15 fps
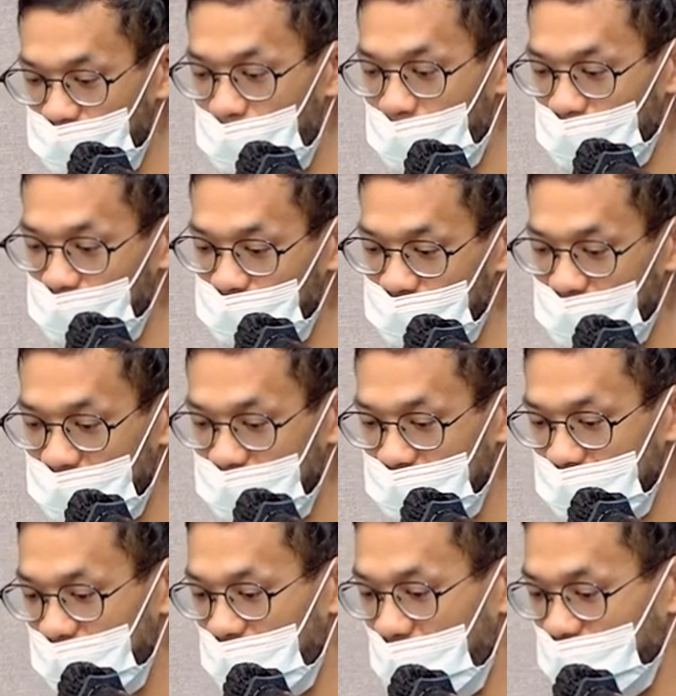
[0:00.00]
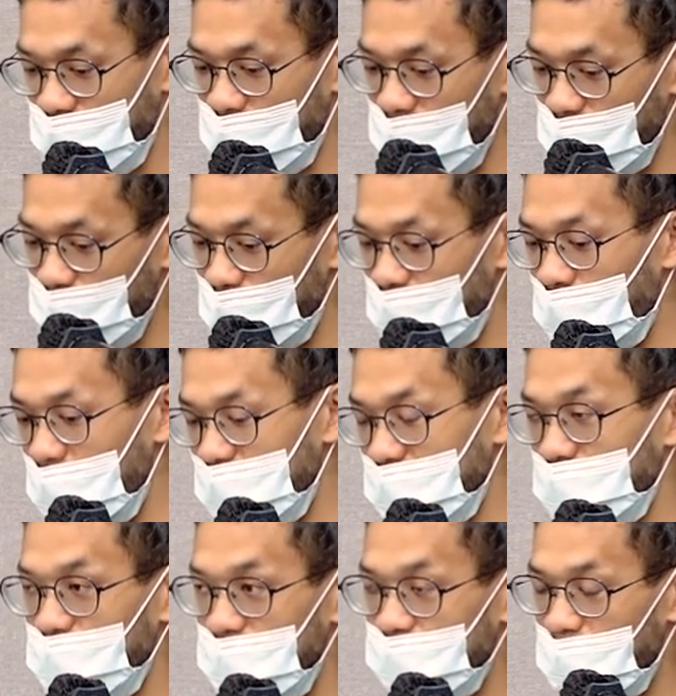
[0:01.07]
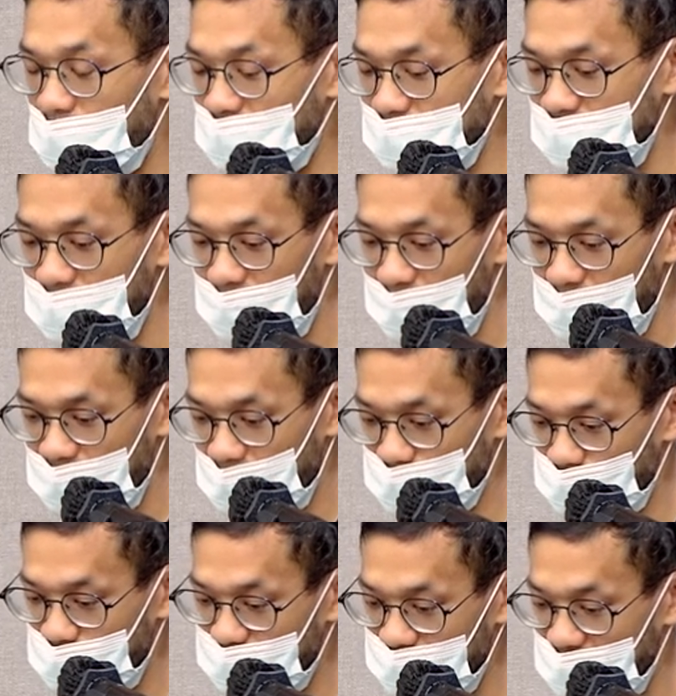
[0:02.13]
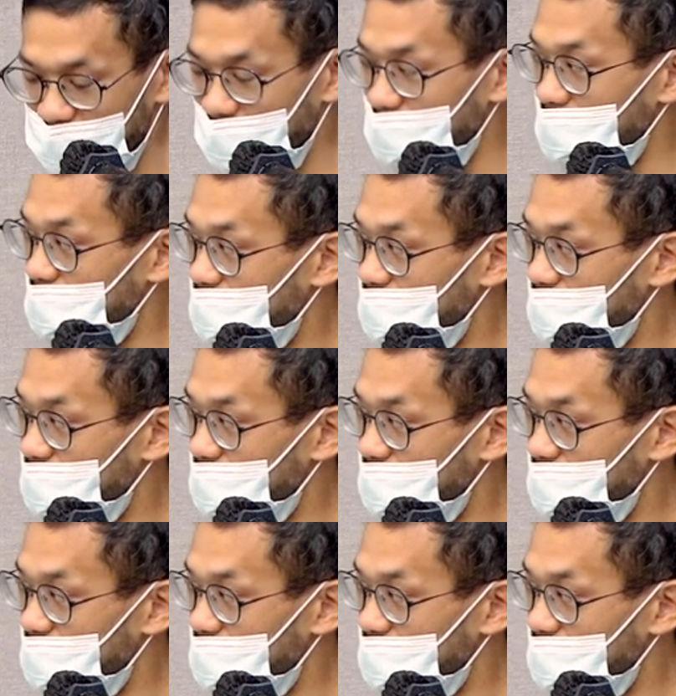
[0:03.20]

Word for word: 网络跟 h t request 跟 response 要做 JSON 的